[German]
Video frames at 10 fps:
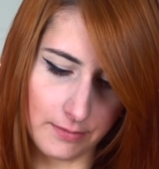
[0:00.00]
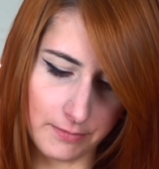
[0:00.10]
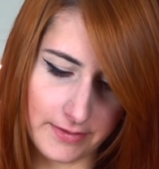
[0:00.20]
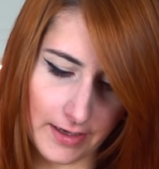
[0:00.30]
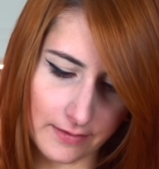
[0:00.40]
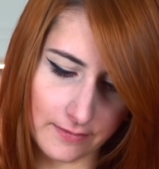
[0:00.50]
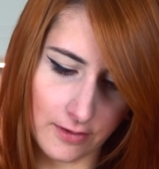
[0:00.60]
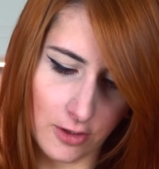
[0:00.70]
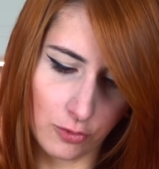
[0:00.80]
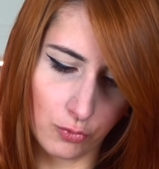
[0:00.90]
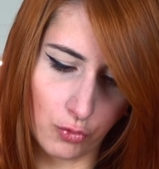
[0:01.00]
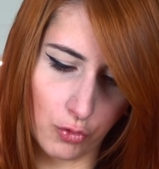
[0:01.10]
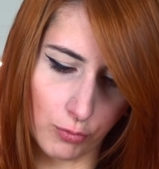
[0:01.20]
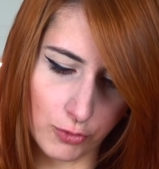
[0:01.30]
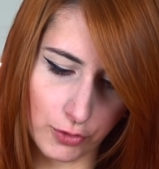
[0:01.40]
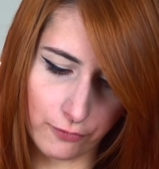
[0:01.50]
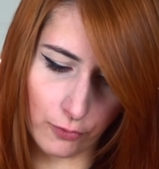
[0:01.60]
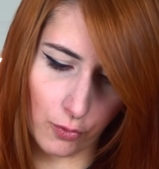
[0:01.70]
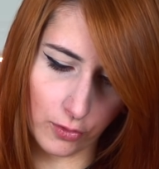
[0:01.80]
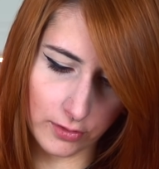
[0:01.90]
nimm das, du komische
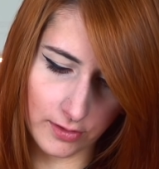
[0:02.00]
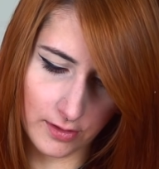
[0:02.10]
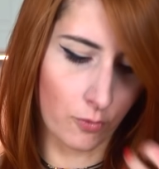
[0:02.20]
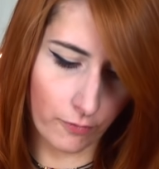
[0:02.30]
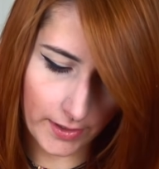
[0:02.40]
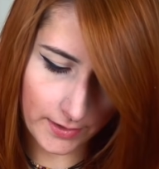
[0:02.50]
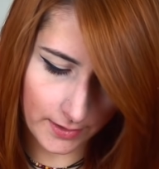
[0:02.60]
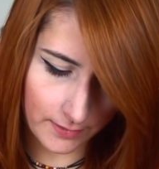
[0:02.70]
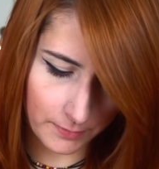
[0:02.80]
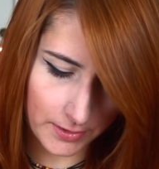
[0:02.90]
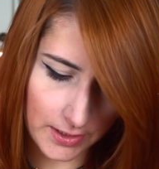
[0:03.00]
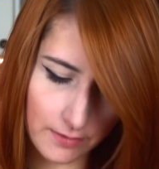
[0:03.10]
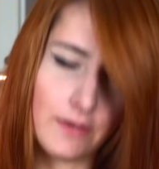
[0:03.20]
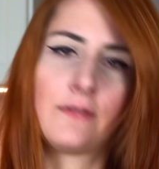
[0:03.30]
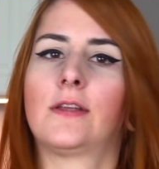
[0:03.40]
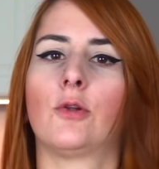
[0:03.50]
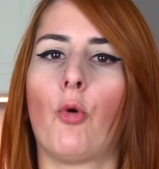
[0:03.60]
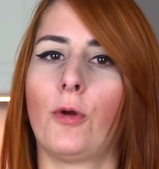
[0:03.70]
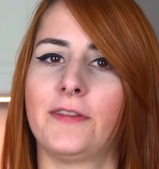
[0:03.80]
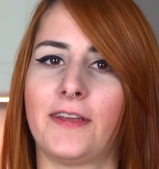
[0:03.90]
Frucht. So, weiter geht's mit Kiwis, den
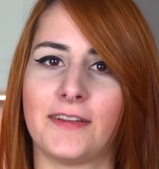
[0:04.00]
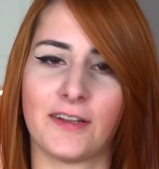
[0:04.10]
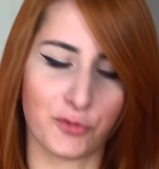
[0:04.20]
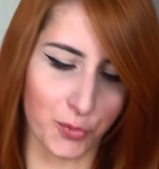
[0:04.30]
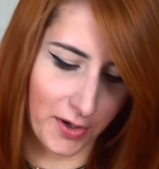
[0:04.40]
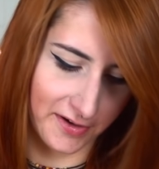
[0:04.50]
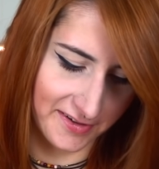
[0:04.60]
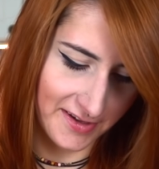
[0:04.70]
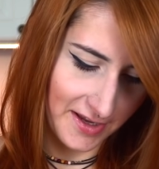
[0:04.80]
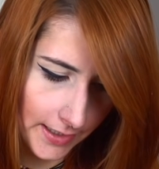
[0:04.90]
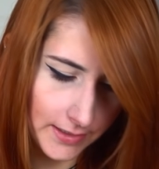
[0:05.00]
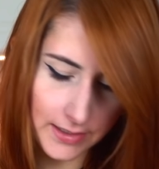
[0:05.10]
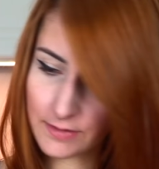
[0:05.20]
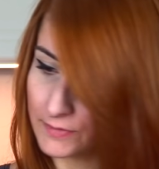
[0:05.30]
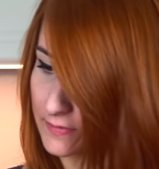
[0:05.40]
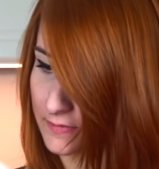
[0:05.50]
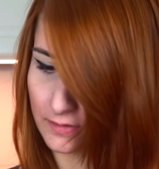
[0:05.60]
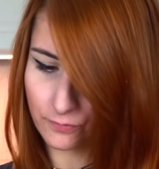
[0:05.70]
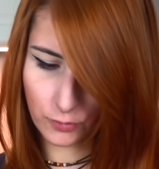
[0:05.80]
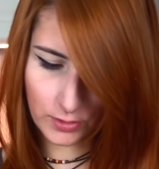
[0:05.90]
Hoden der Natur. Eine Kiwi ist
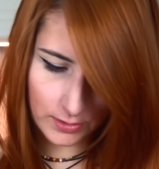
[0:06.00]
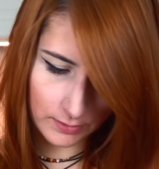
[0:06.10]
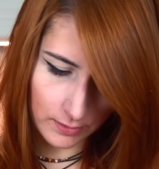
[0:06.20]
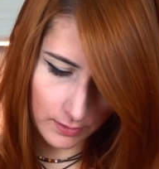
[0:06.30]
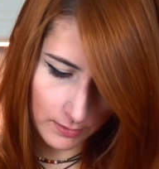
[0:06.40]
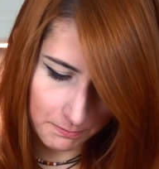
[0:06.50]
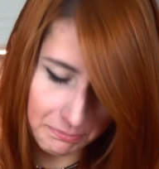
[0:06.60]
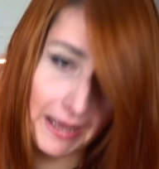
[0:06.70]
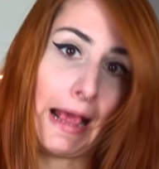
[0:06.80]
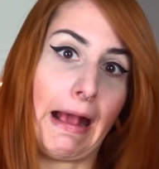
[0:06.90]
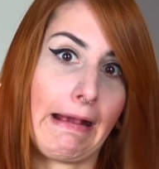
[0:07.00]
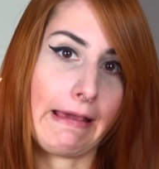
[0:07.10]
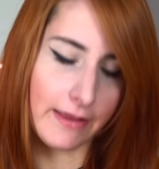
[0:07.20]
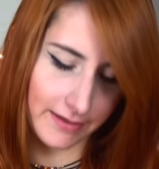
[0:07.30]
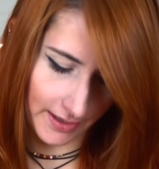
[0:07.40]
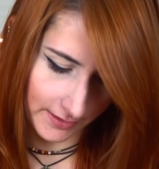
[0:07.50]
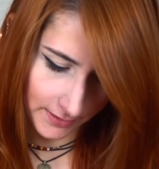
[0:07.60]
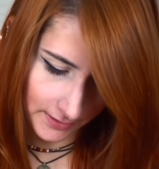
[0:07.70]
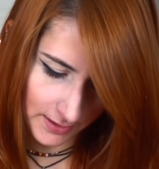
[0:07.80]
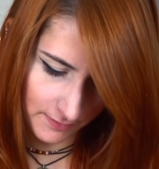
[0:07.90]
jetzt für den äh, Brei, die
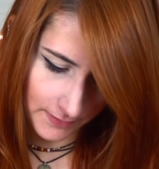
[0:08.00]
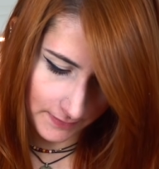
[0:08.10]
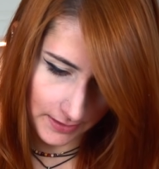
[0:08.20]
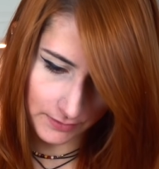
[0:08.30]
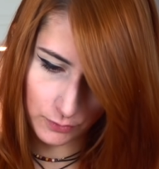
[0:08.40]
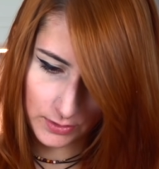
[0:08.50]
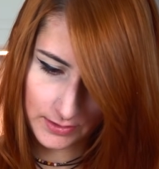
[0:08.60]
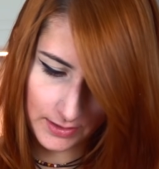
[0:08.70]
andere Kiwi ist gleich für die